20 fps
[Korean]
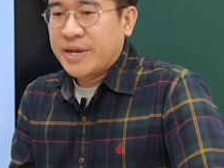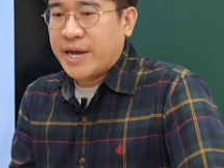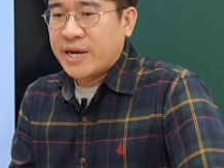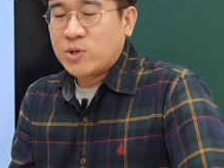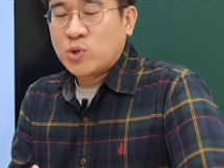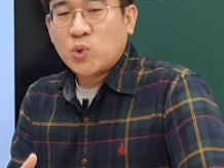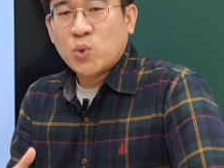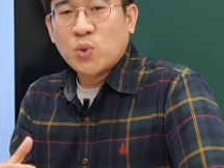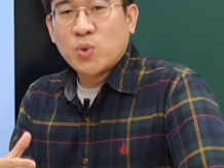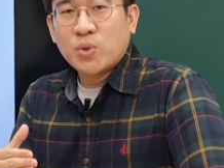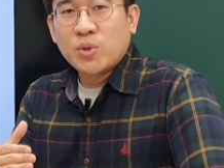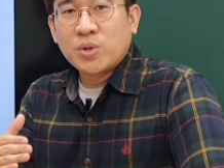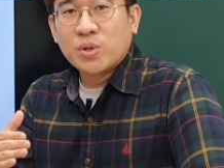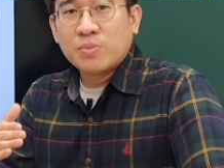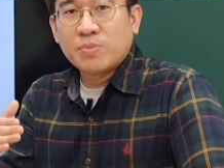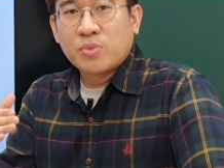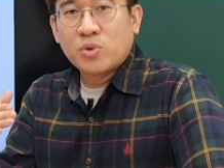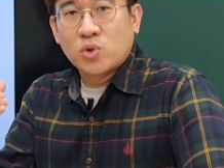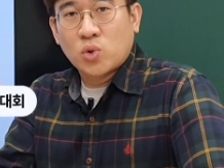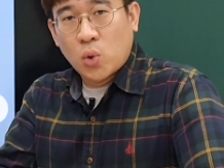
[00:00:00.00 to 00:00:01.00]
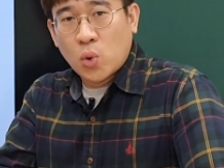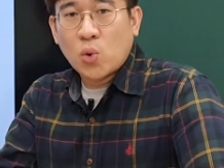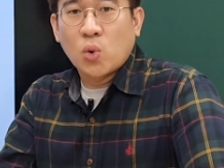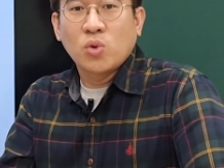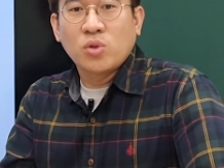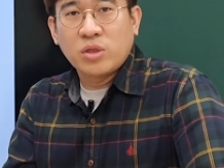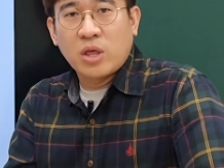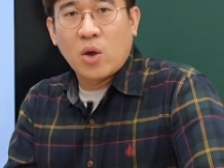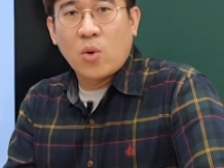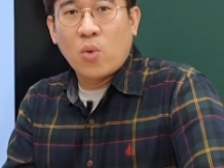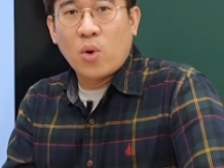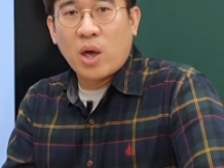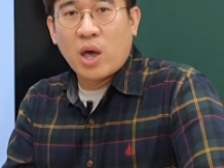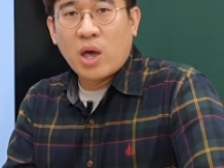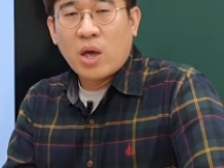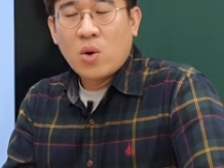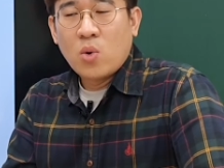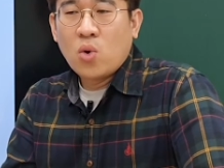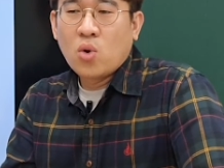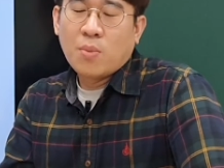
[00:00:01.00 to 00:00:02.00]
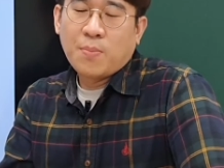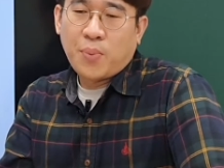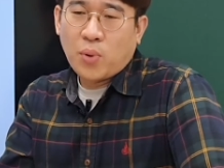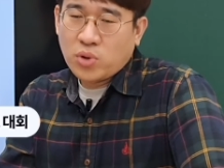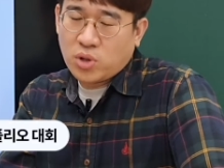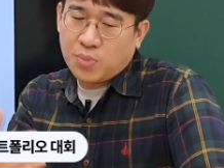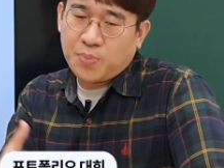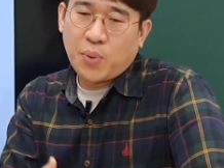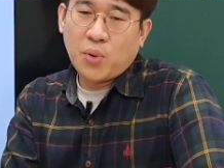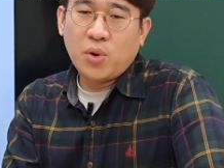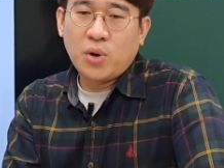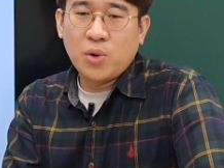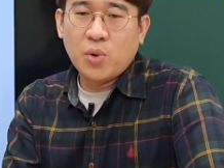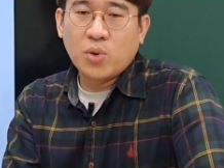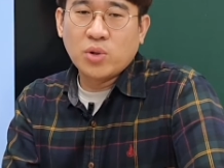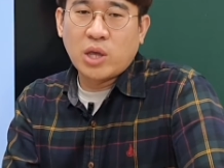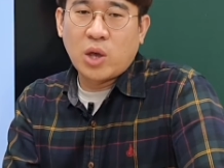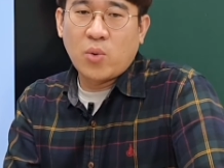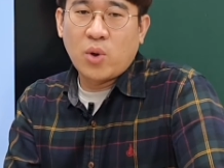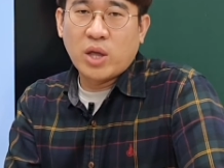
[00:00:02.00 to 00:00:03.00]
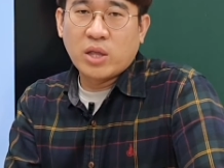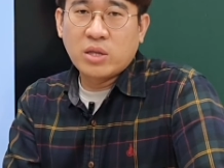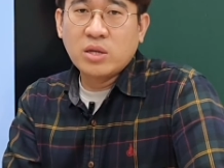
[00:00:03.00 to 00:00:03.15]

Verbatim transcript: 각종 뭐 토론 대회 혹은 포트폴리오 대회